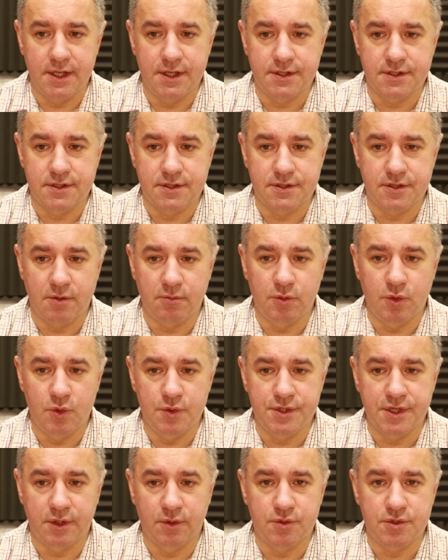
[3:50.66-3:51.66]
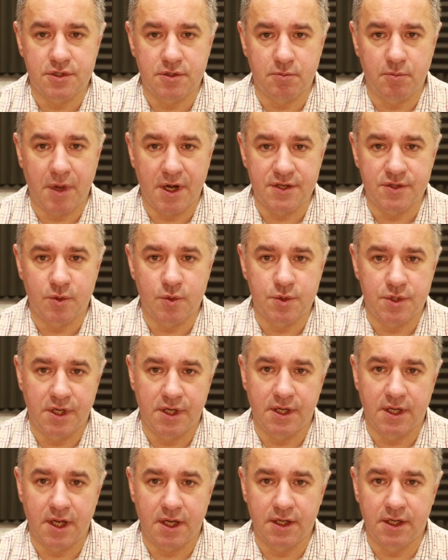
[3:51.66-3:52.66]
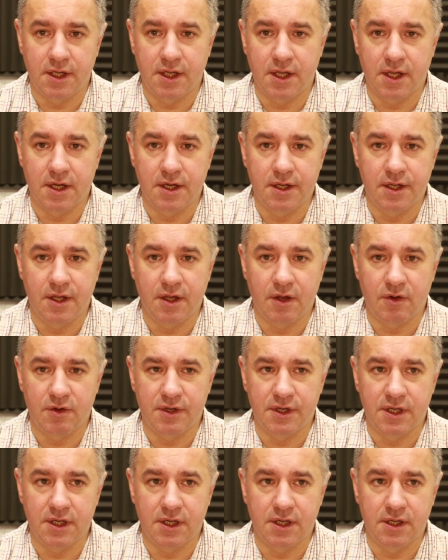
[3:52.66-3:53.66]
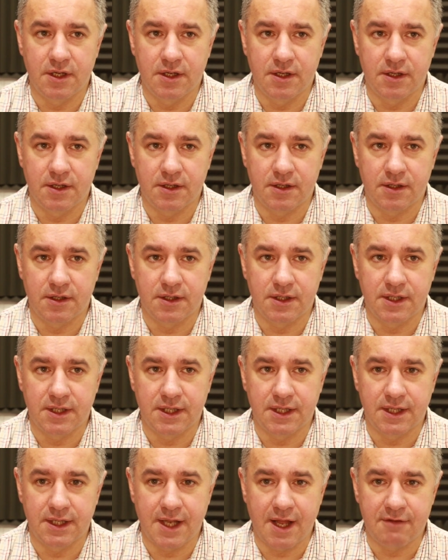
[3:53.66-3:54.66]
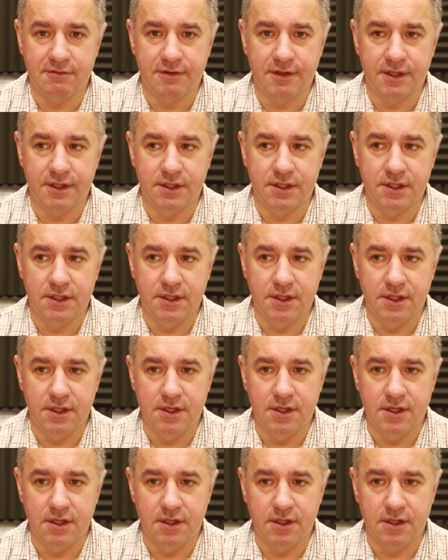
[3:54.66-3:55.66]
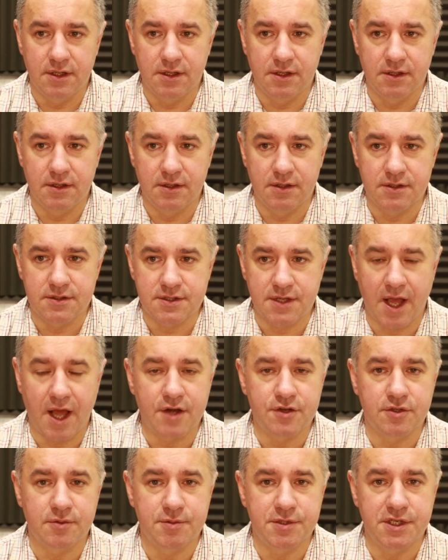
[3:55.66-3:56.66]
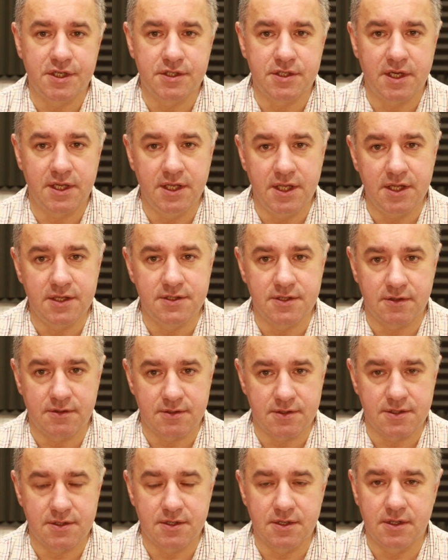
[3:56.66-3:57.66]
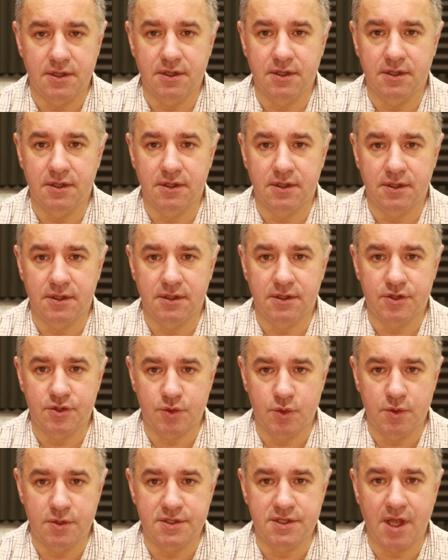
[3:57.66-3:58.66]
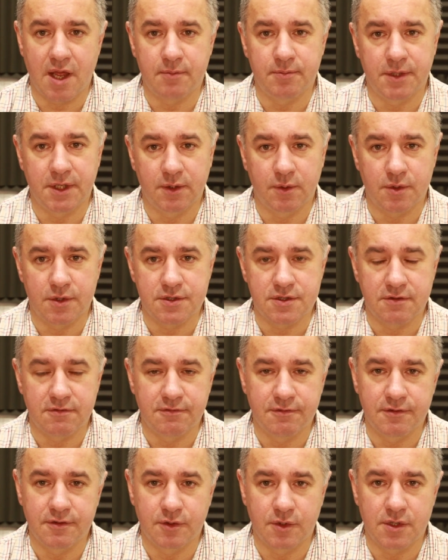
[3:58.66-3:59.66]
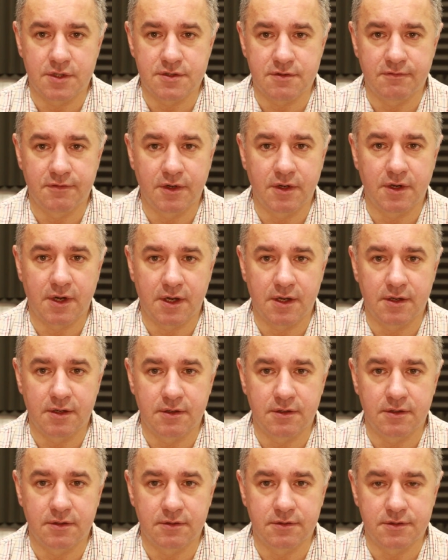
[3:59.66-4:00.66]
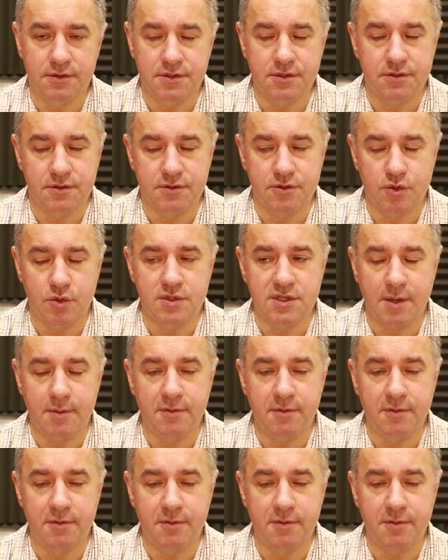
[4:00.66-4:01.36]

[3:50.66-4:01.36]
I są ludzie, którzy są bardzo uczyni na nikiel i oni nawet skarżą się, że jedząc e, sztućcami, które są, które są wykonane, e, z